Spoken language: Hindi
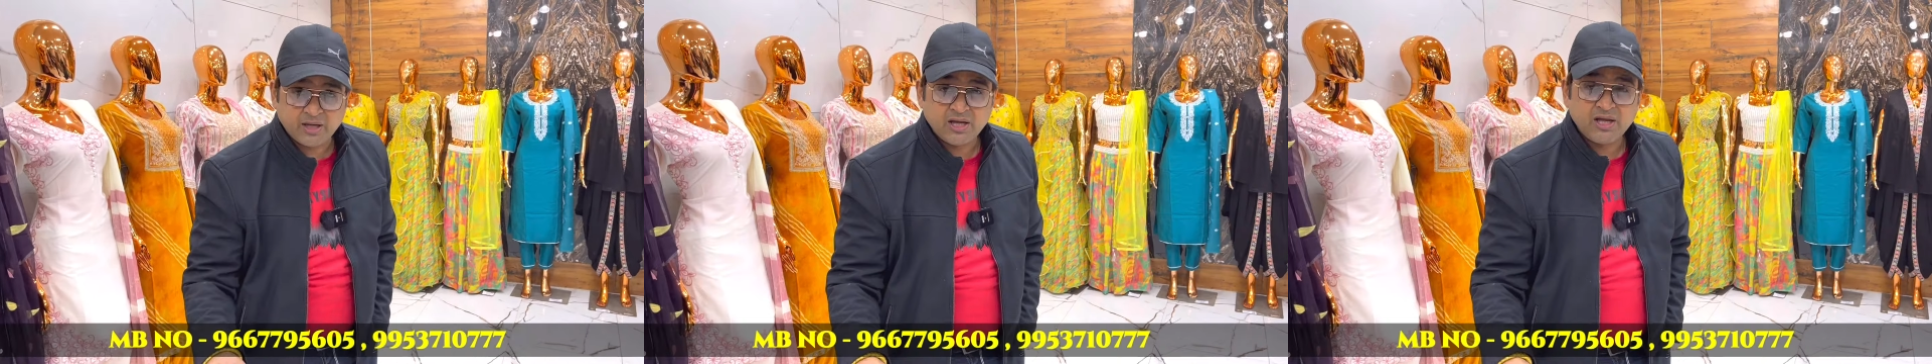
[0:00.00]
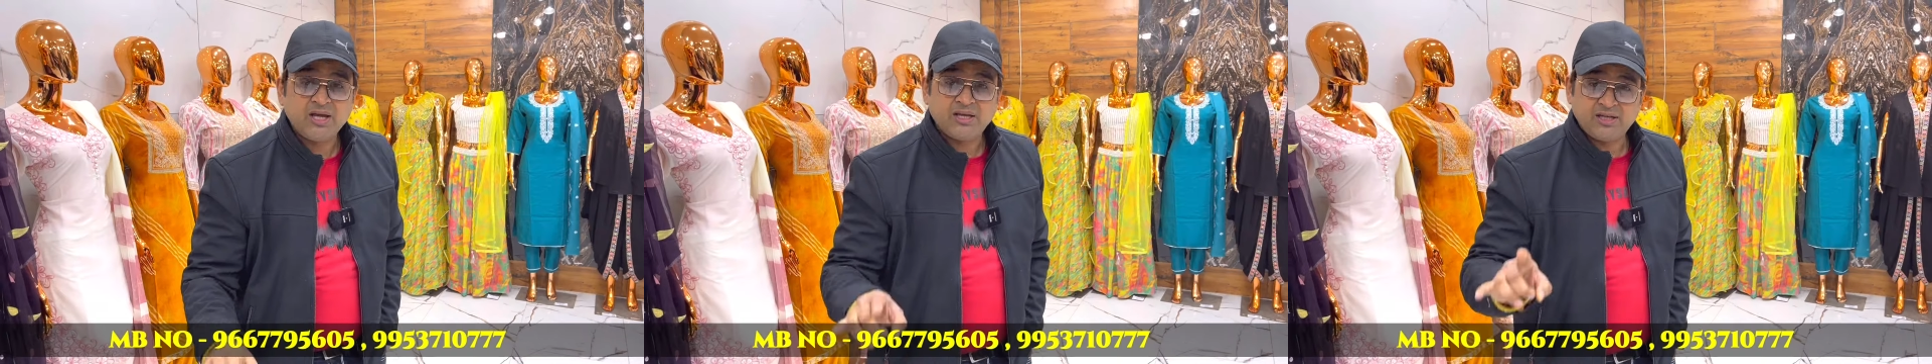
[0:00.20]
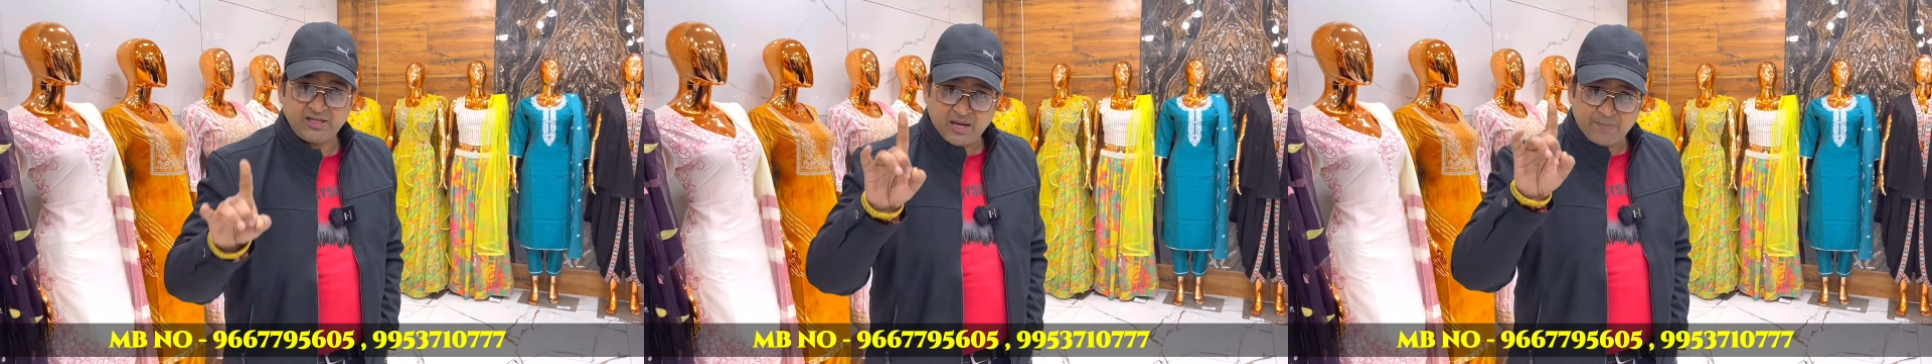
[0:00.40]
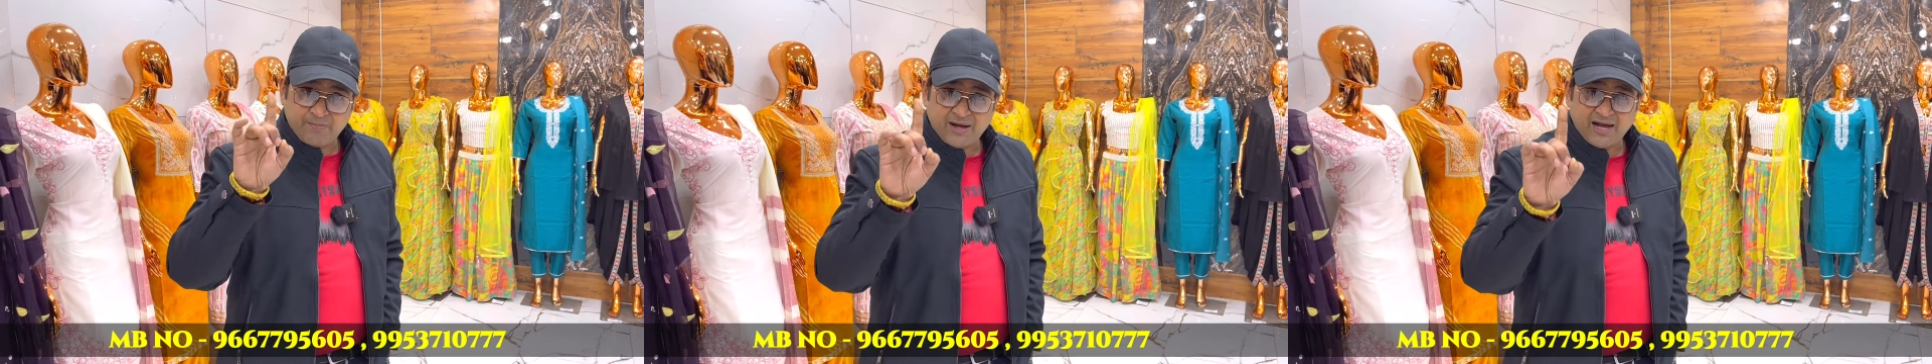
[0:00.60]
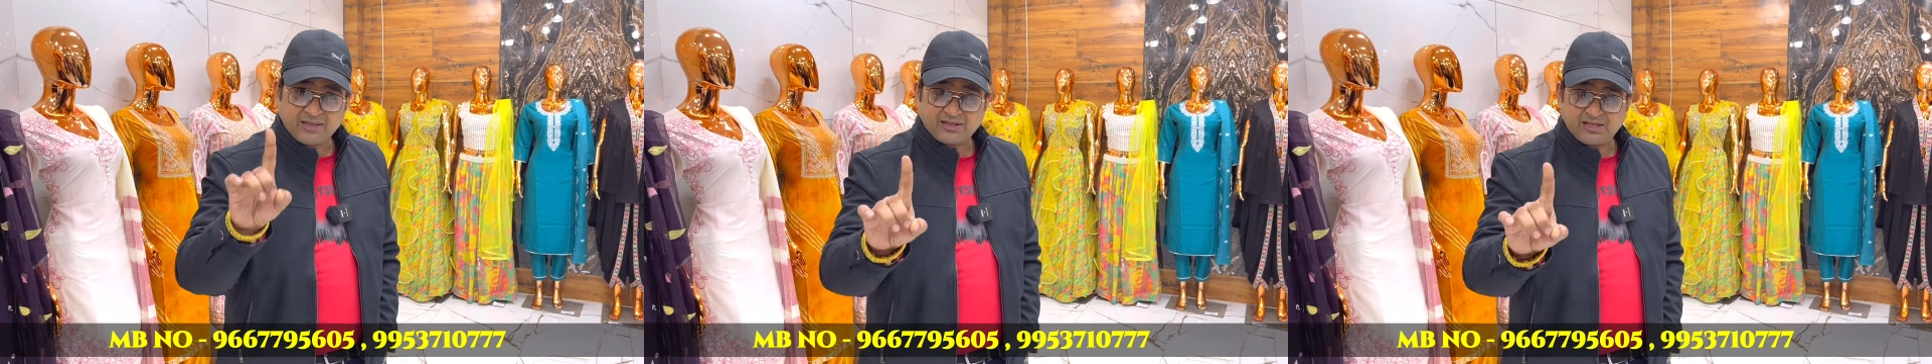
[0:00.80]
बिल्कुल ये
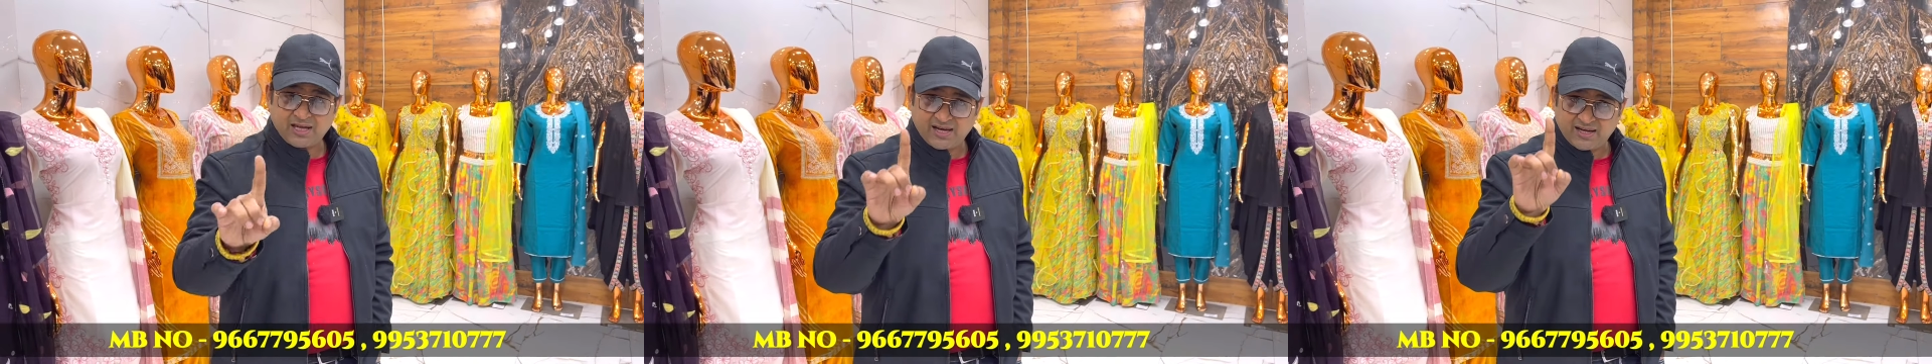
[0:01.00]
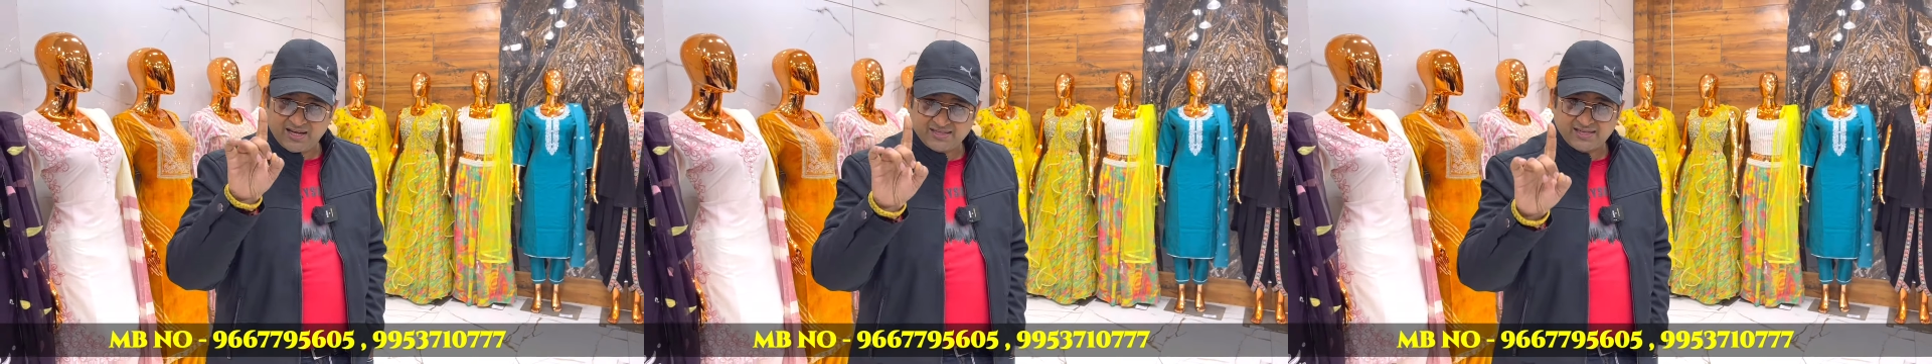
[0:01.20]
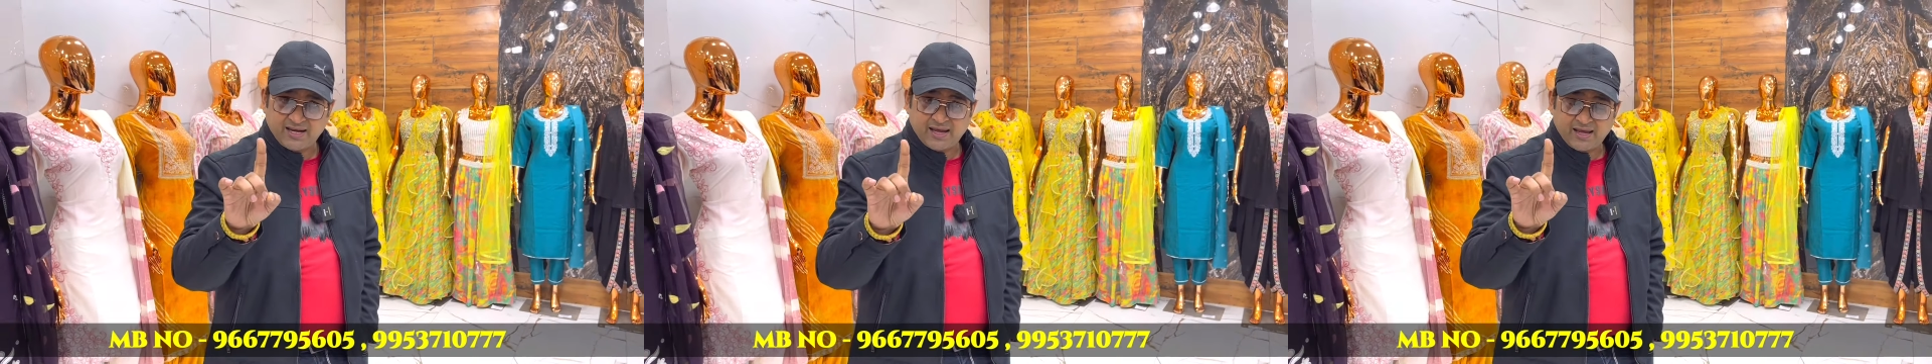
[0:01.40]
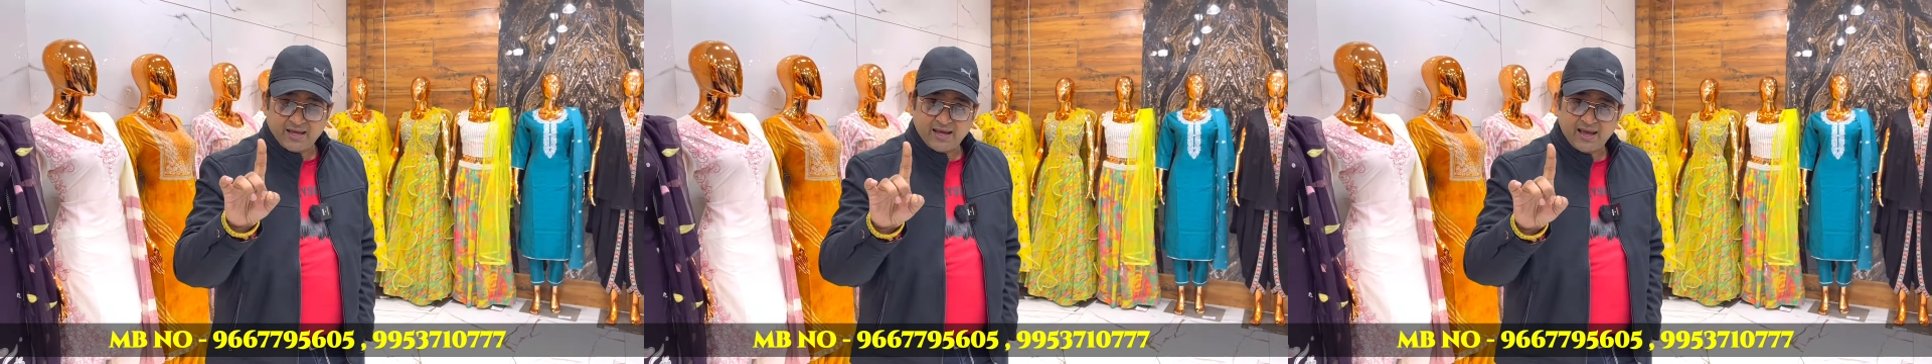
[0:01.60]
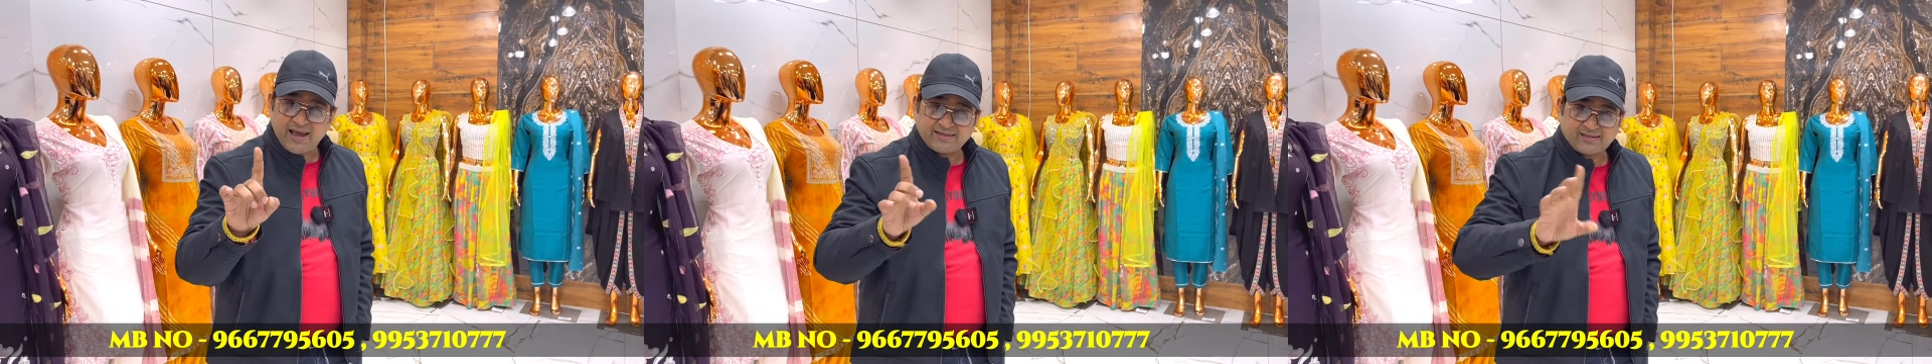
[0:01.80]
बात का रीजन है
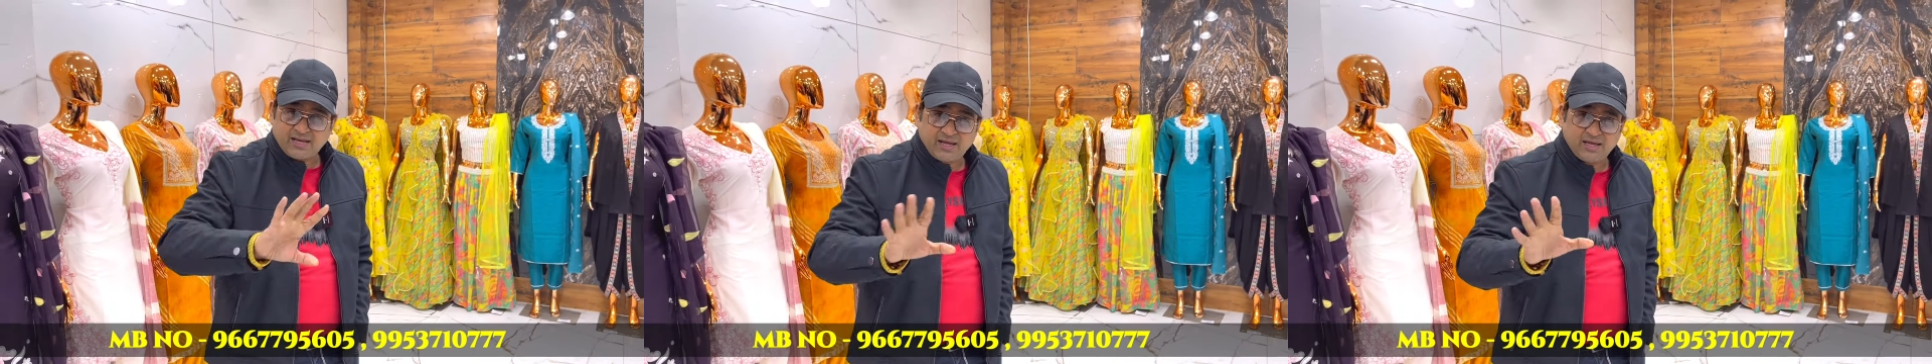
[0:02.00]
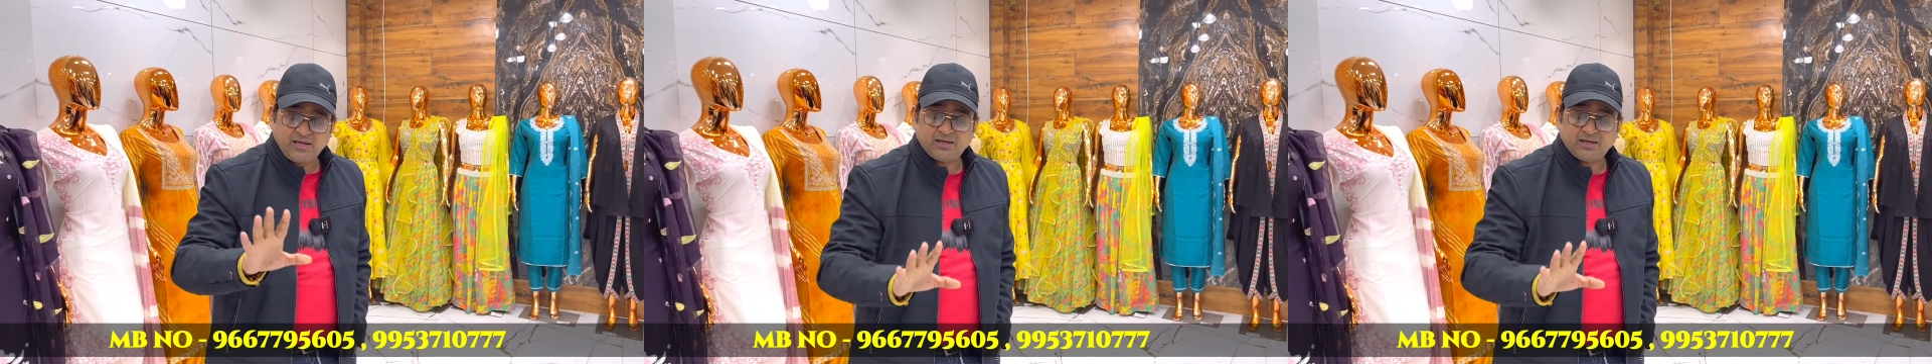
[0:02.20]
ऐसे नहीं